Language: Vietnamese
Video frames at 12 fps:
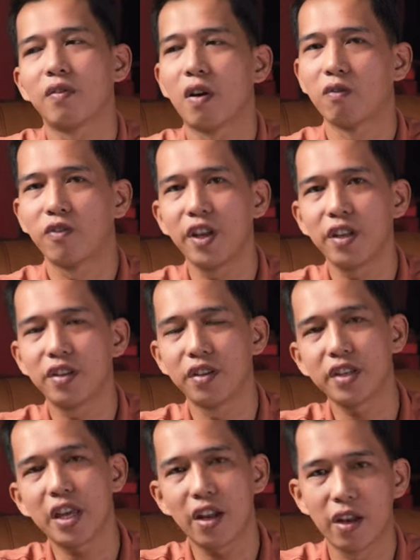phòng phim
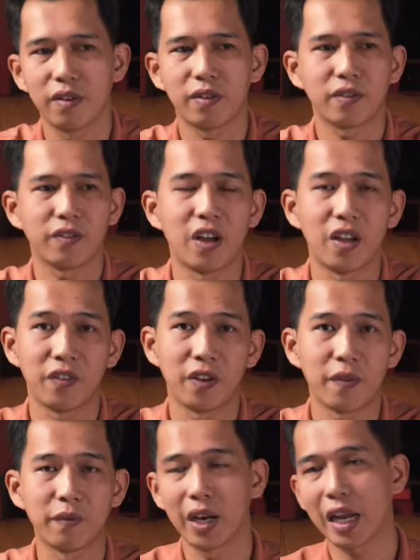giữa gia đình về
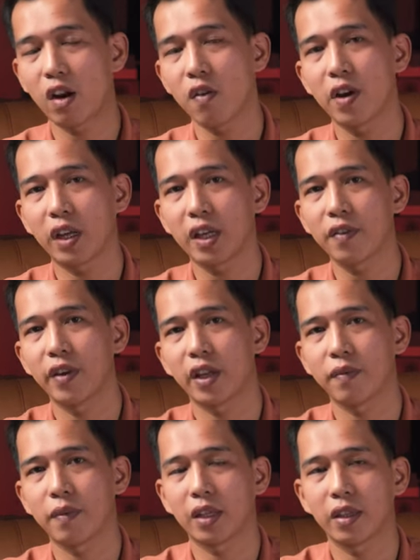mình đang nói về cái
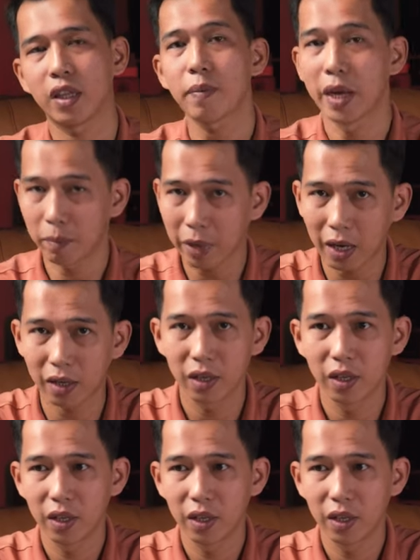việc mà thiết bị âm thanh